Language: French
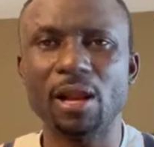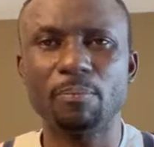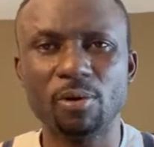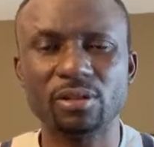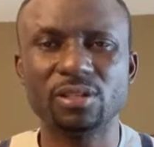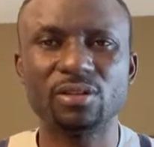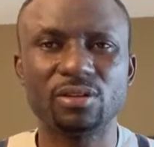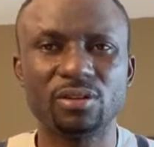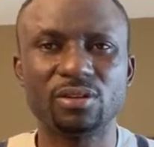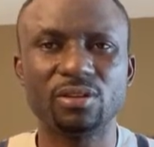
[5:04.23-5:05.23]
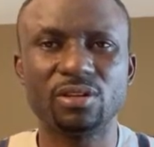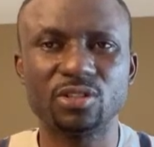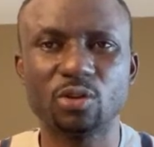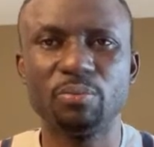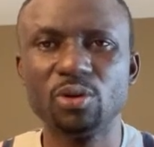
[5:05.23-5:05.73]
à la porte de, de
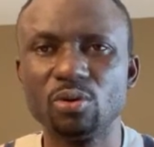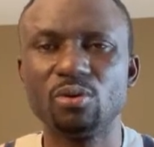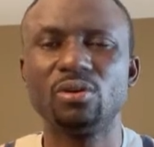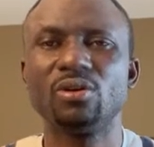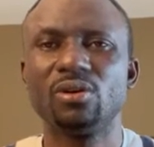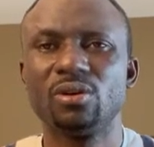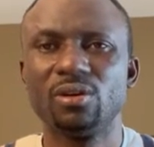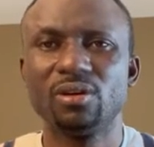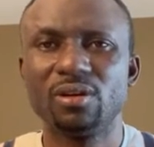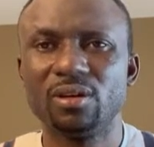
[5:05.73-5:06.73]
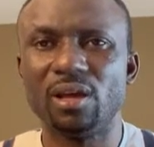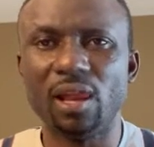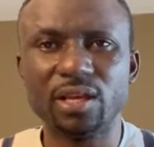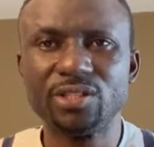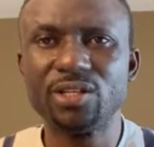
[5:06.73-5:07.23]
son bureau et
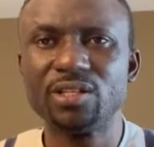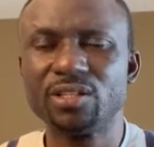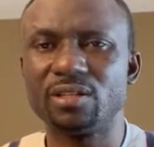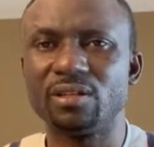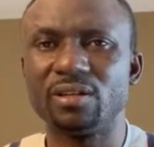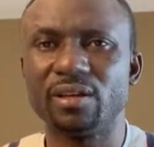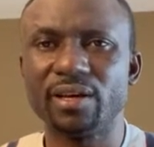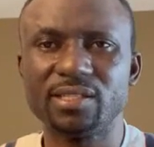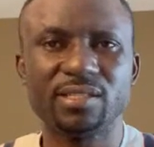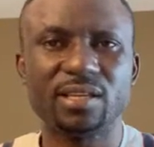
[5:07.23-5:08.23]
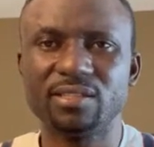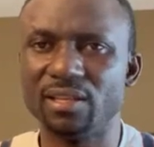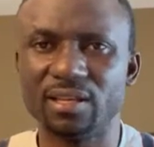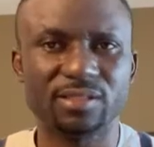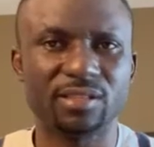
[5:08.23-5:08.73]
les juges restaient
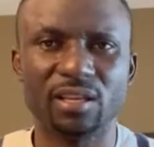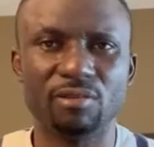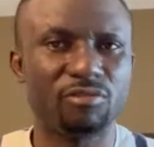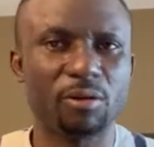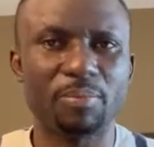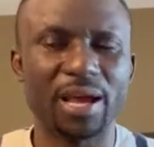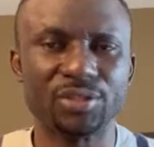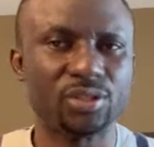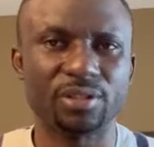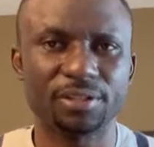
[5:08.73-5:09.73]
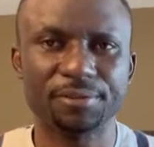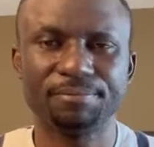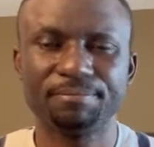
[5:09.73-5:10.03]
silencieux, ils ne voulaient pas agir.